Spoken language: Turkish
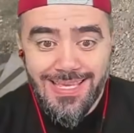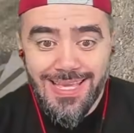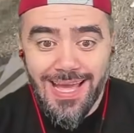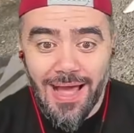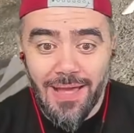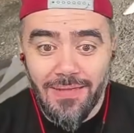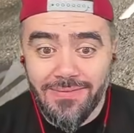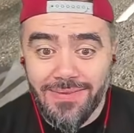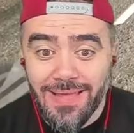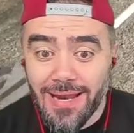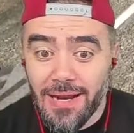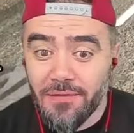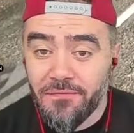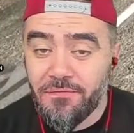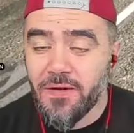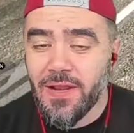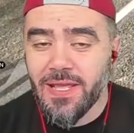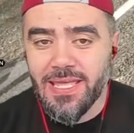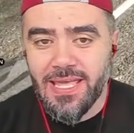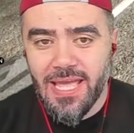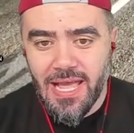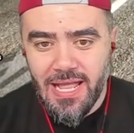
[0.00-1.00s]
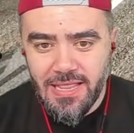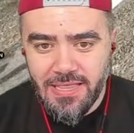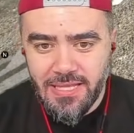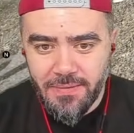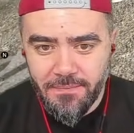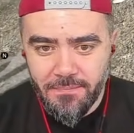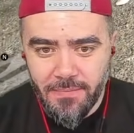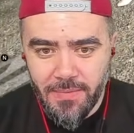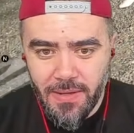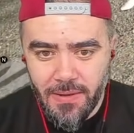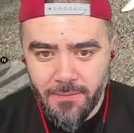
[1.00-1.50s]
yan tarafına geldim
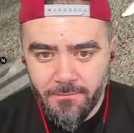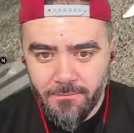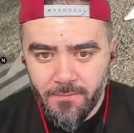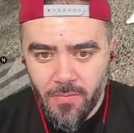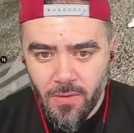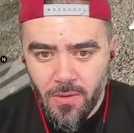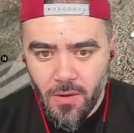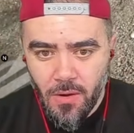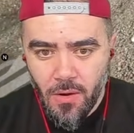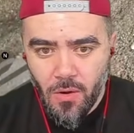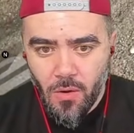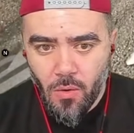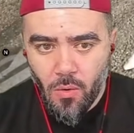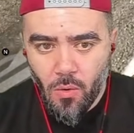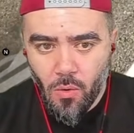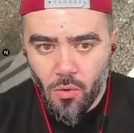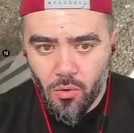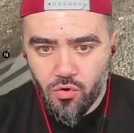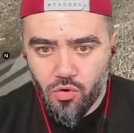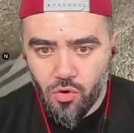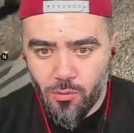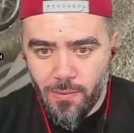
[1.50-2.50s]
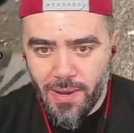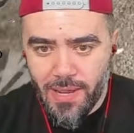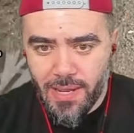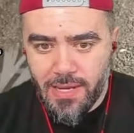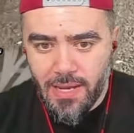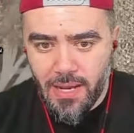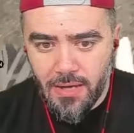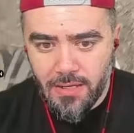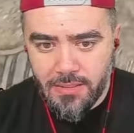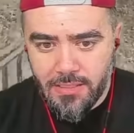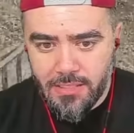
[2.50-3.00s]
mi? Oturmaya
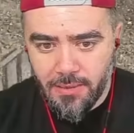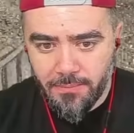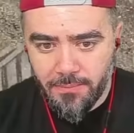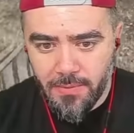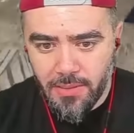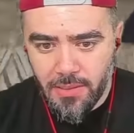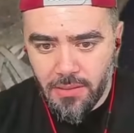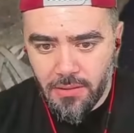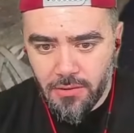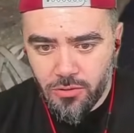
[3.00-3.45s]
kalktın mı?